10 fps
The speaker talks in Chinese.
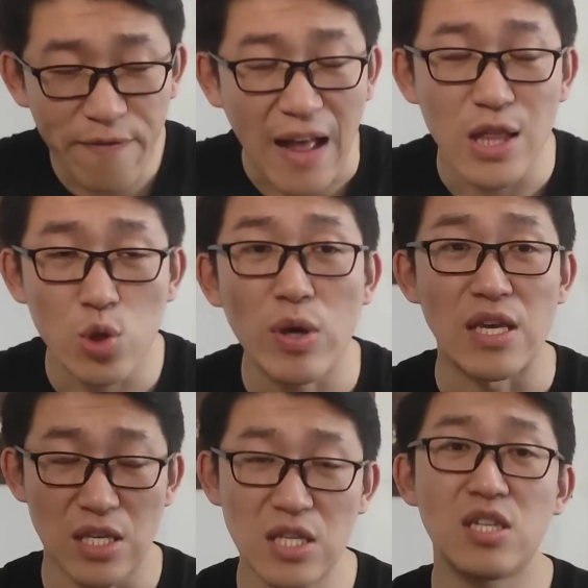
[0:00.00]
反对
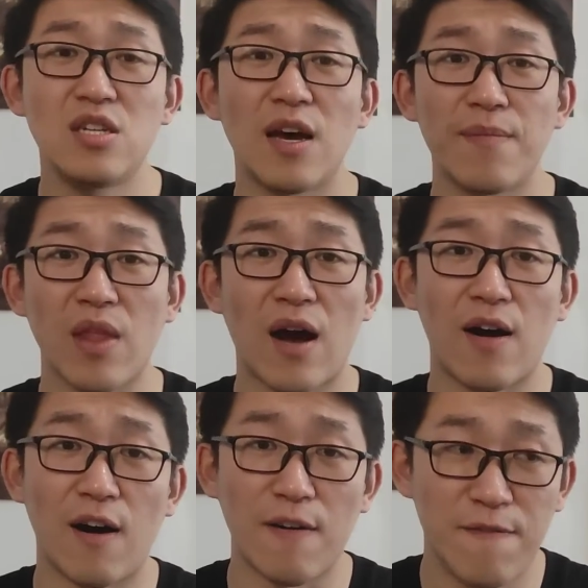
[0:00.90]
一切
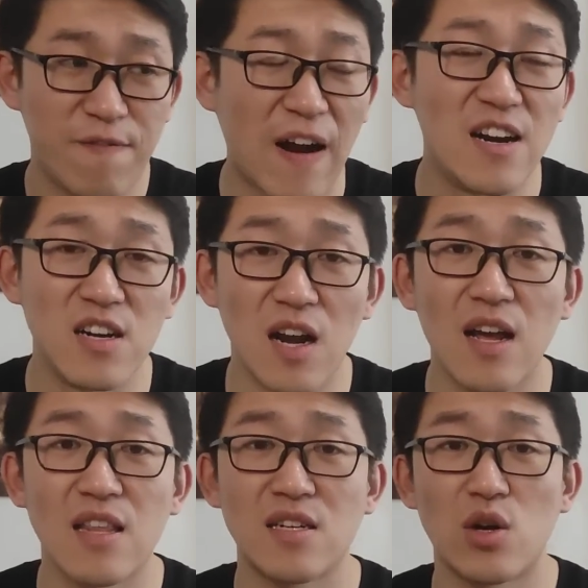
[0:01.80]
啊反人
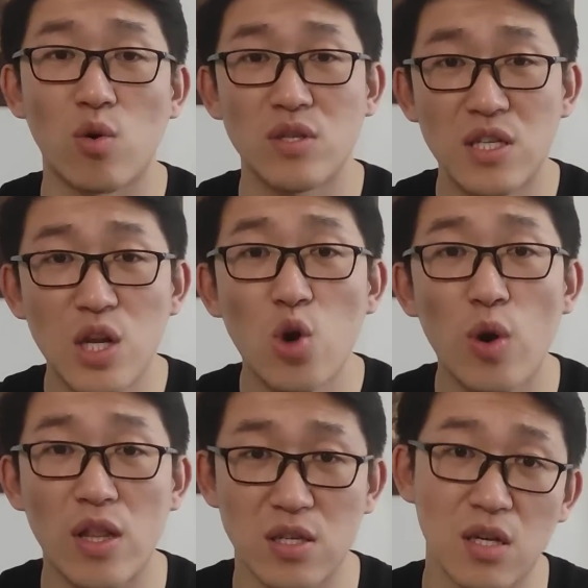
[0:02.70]
类的这种侵
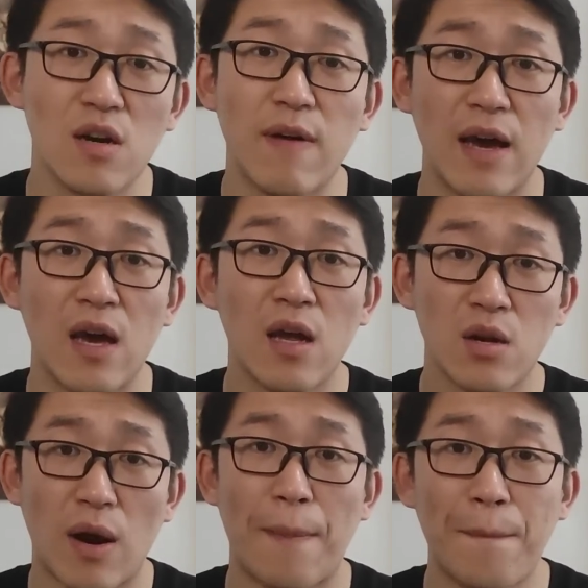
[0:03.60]
略的行为，
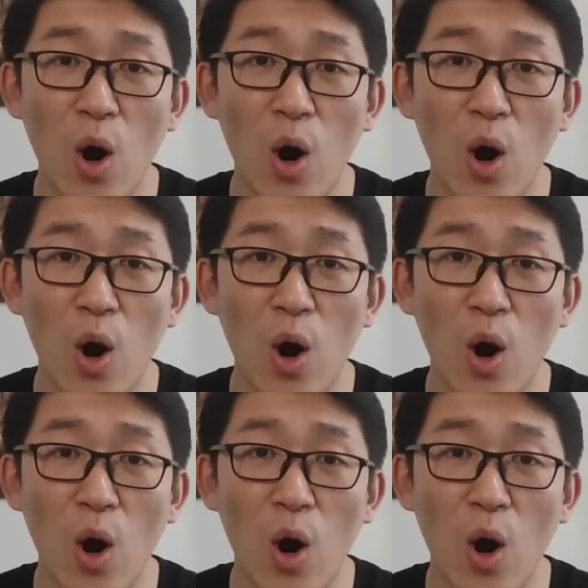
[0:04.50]
是吧？